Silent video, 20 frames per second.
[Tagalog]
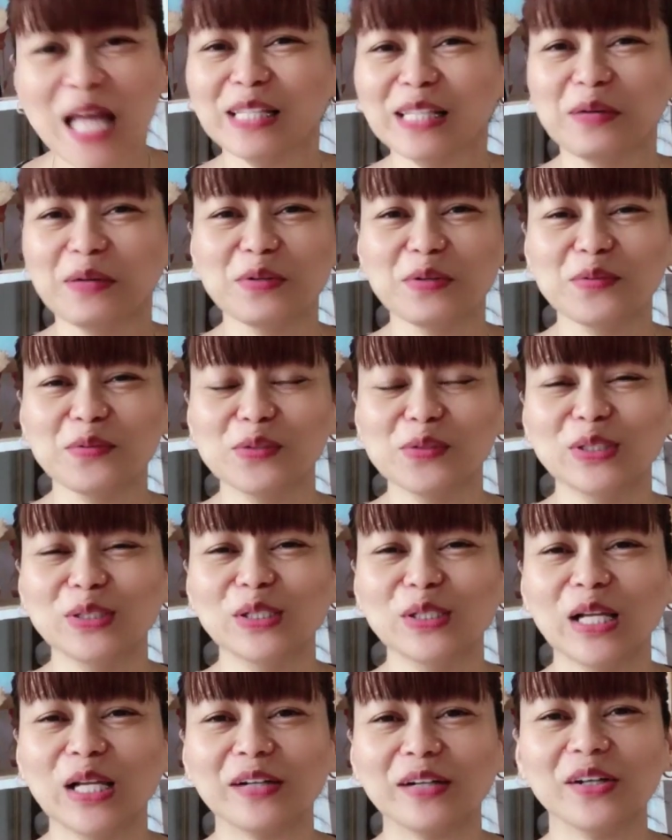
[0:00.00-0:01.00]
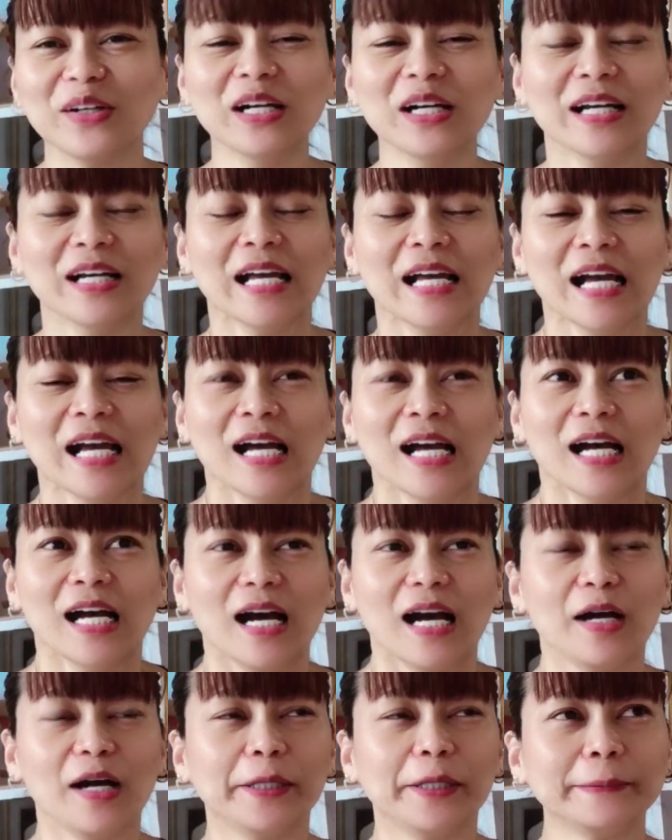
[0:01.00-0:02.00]
Nabubulol ako.
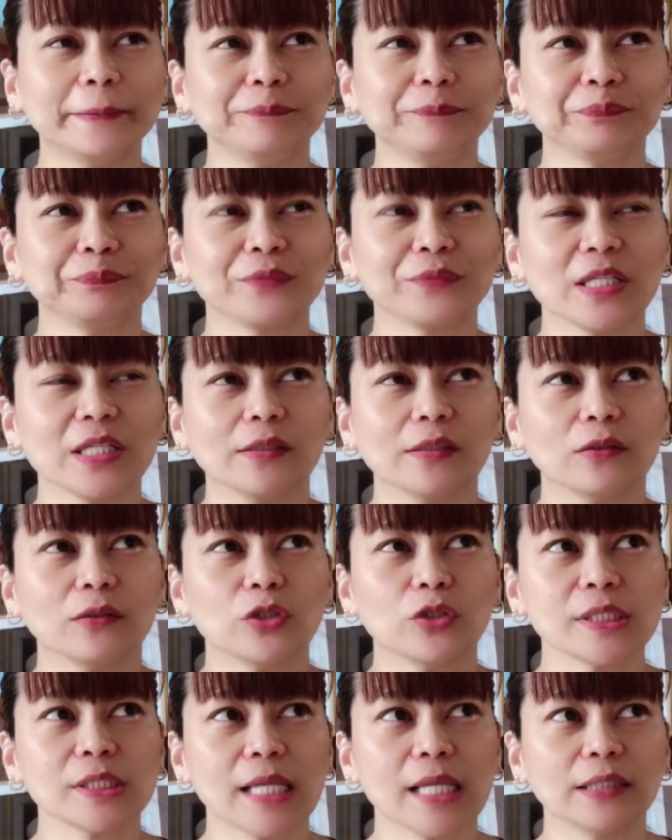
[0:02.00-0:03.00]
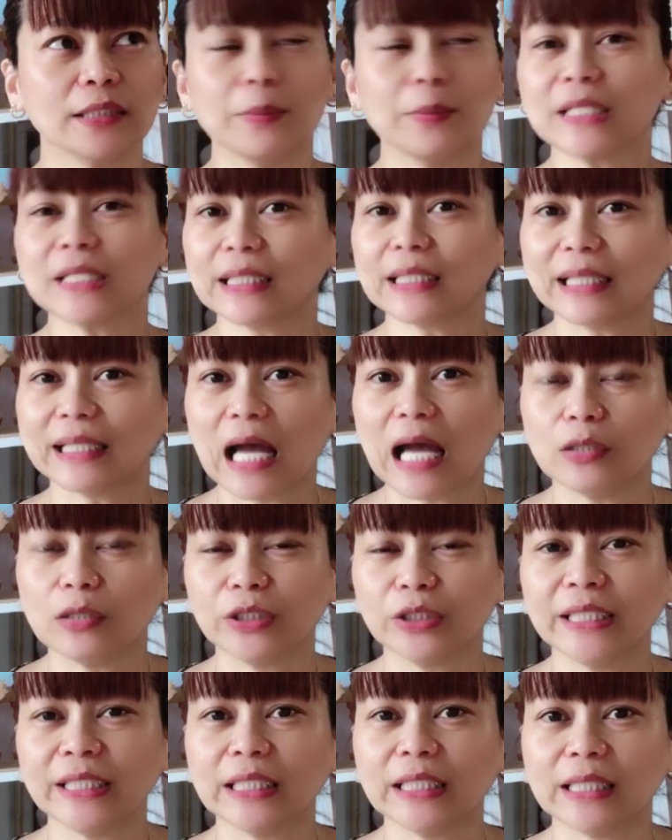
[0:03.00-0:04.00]
Um, tingin ko sa, di ba sa Tagalog,
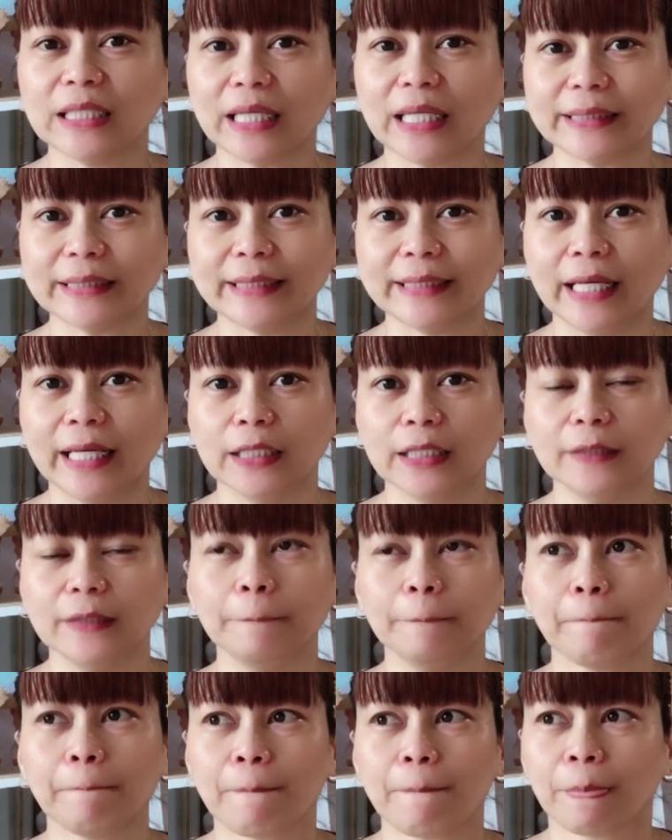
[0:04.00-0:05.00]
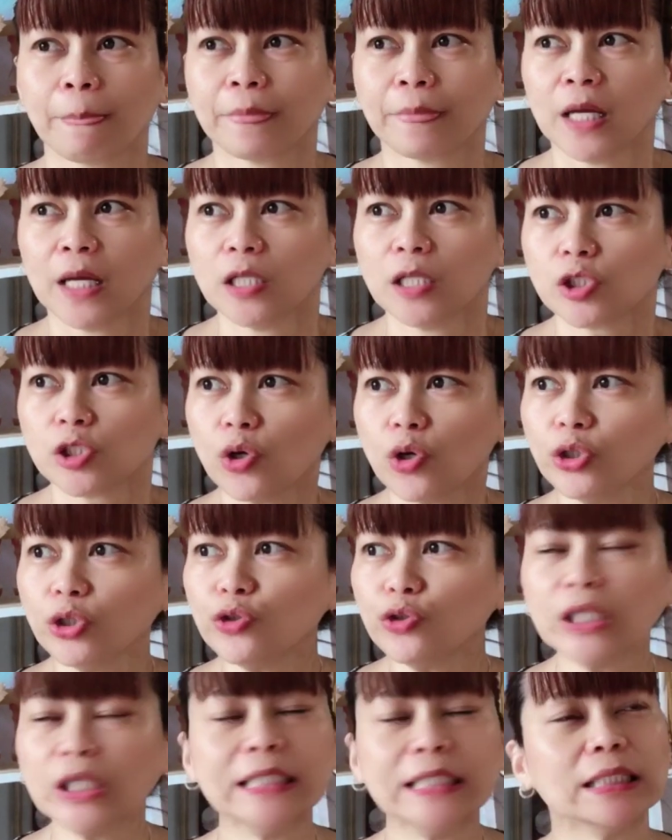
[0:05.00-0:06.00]
hinanakit yan? So,
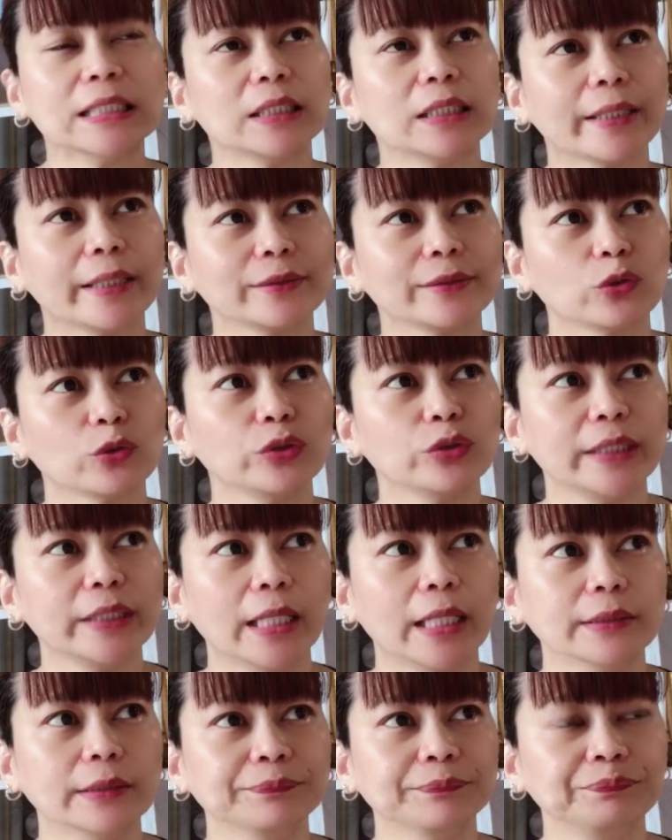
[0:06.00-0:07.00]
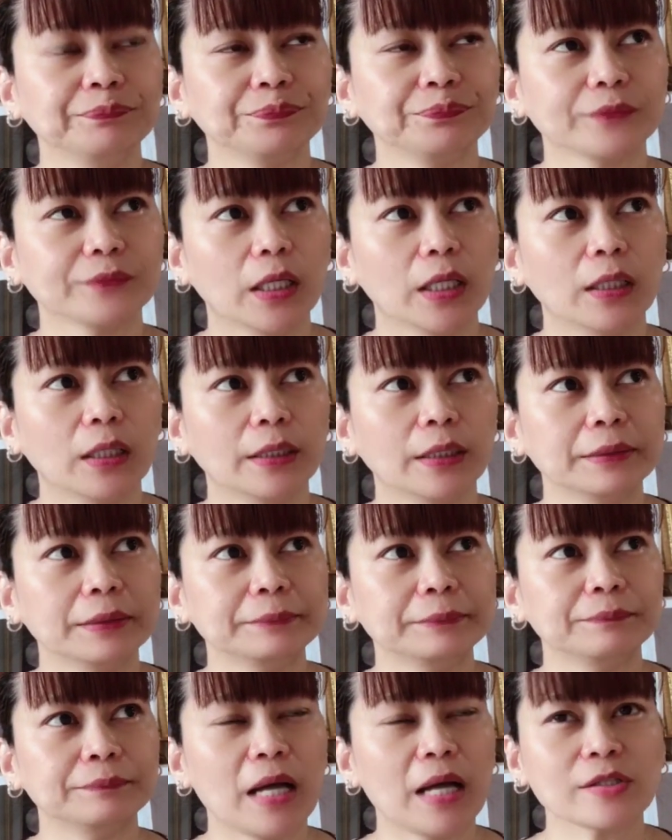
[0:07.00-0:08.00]
yung hinanakit kong yan,
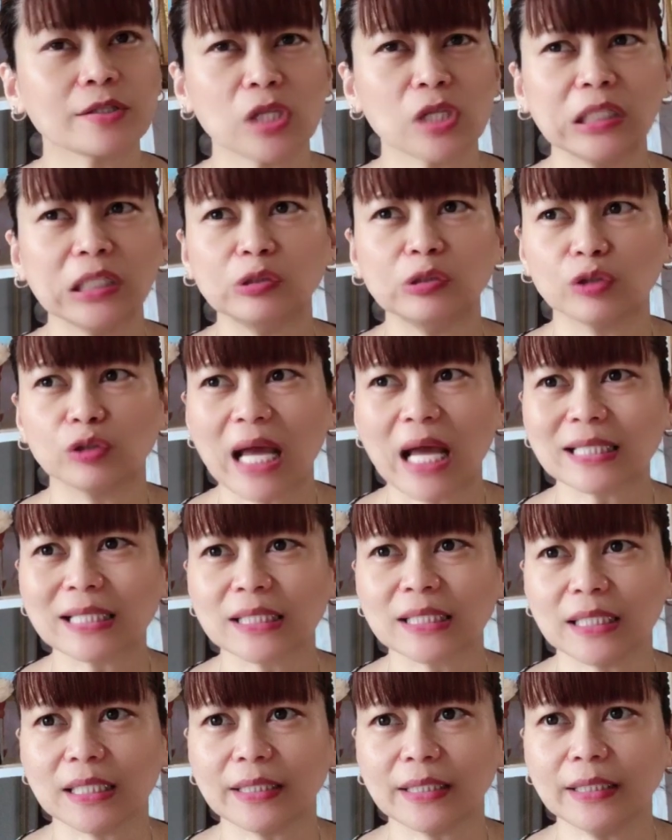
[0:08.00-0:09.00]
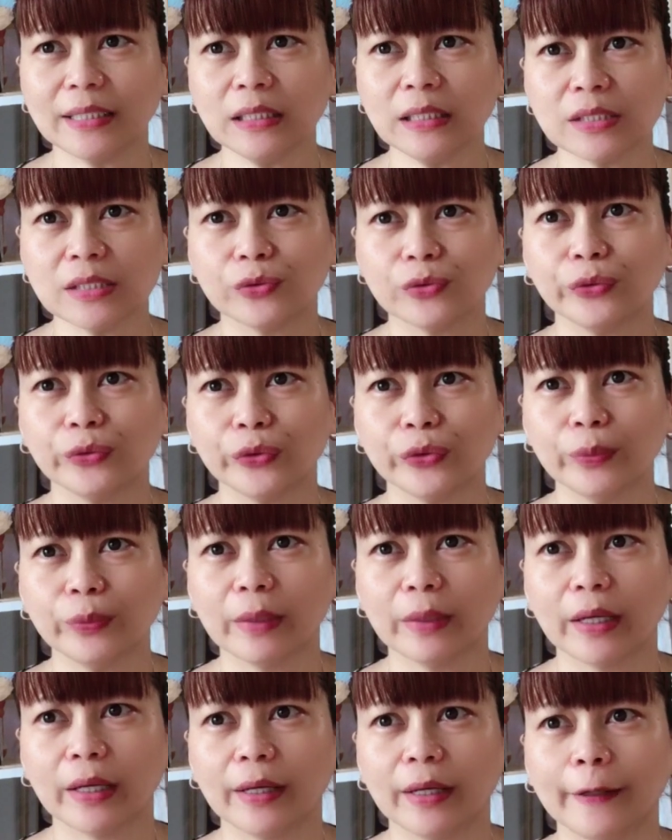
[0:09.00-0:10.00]
um, actually, nung last year, siguro
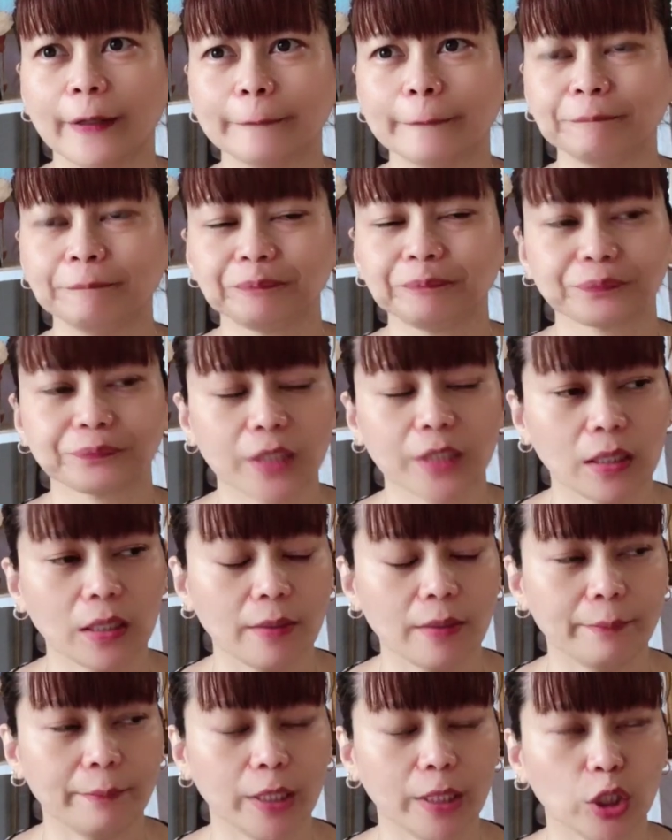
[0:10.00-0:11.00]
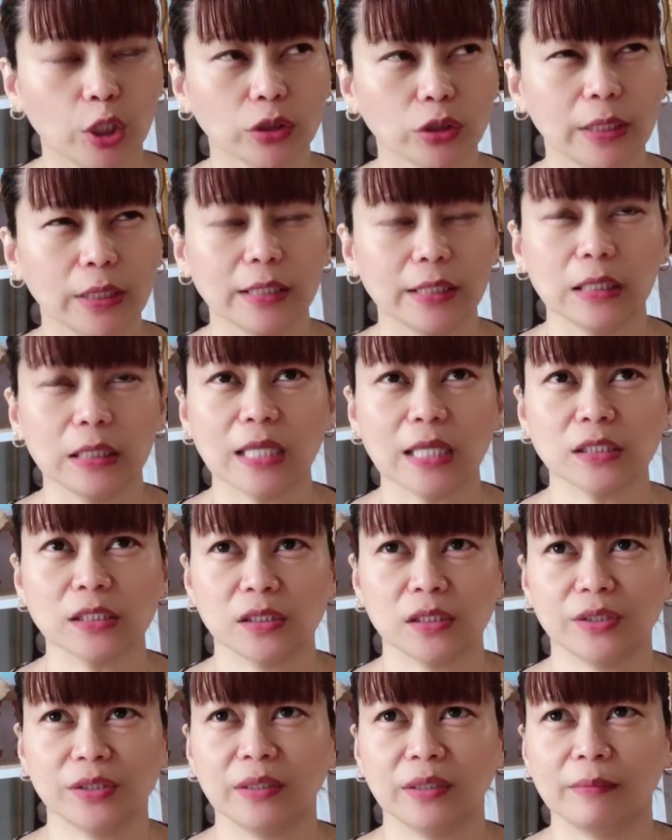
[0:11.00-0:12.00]
mga, kailan ba yun? Last
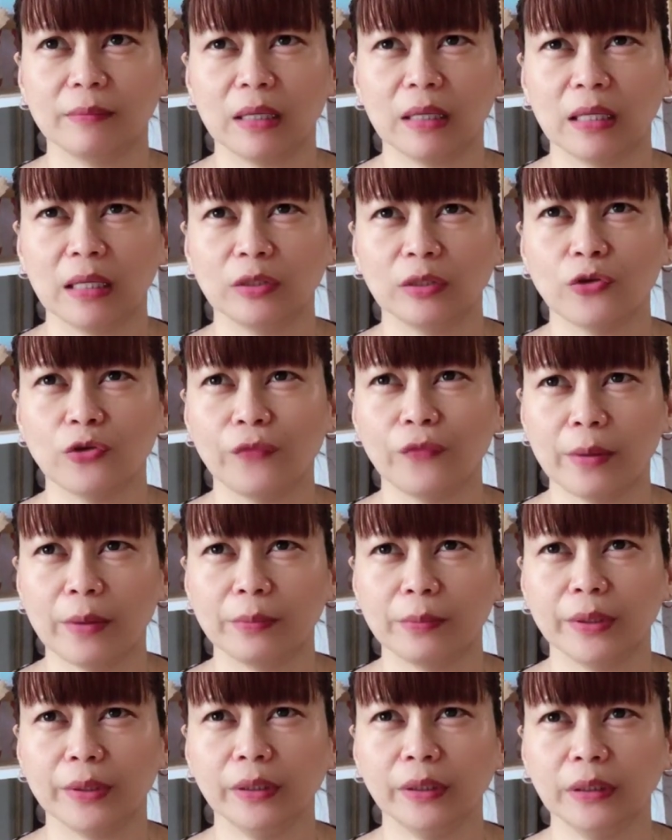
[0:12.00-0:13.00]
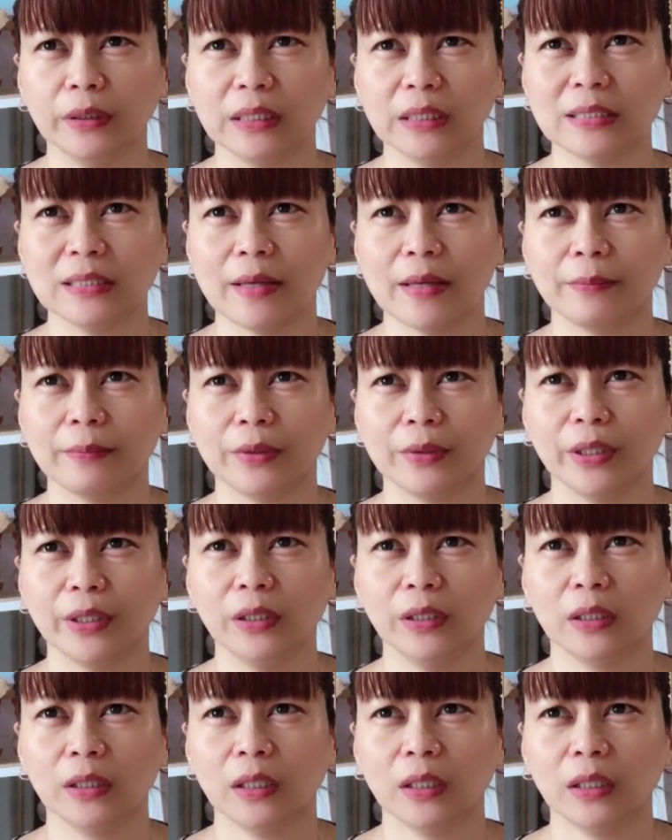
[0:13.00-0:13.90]
year na mga November, December,